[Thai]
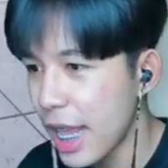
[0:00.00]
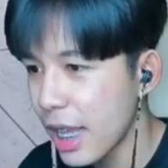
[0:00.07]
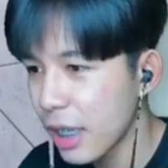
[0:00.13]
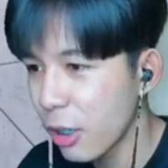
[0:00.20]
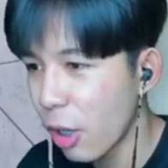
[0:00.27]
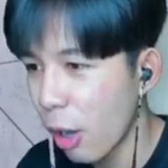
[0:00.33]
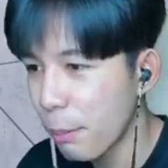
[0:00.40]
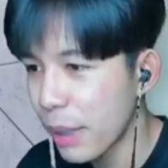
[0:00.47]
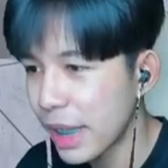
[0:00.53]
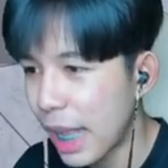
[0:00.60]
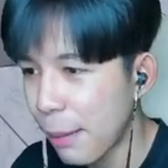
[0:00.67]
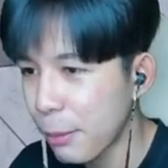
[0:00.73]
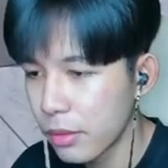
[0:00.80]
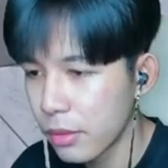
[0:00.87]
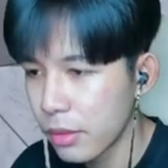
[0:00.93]
ขอเปลี่ยนดา
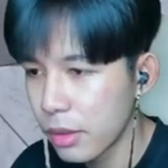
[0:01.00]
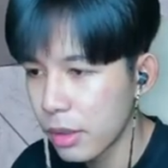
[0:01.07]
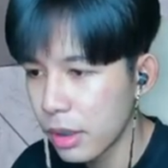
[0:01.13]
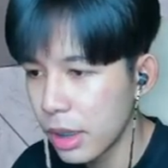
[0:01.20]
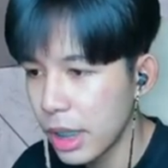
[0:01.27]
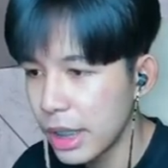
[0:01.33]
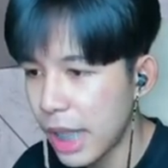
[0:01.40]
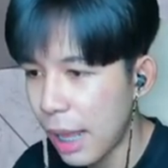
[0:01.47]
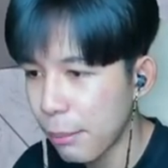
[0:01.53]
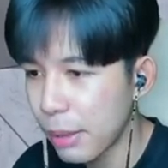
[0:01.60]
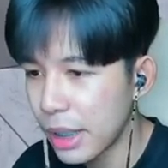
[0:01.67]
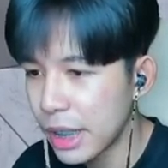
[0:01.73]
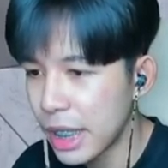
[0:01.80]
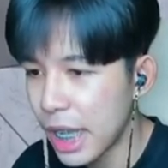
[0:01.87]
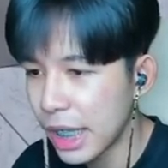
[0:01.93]
บก่อน เล่นดาบอะไร
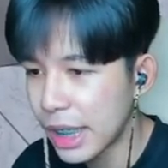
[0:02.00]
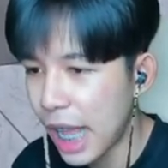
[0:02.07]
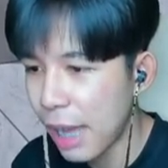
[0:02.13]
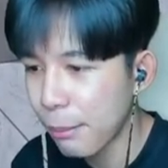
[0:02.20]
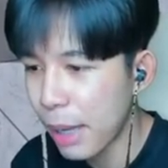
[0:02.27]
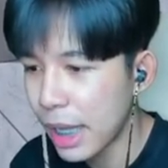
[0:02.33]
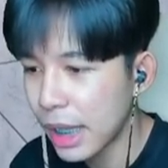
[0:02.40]
ดีอะยามะละ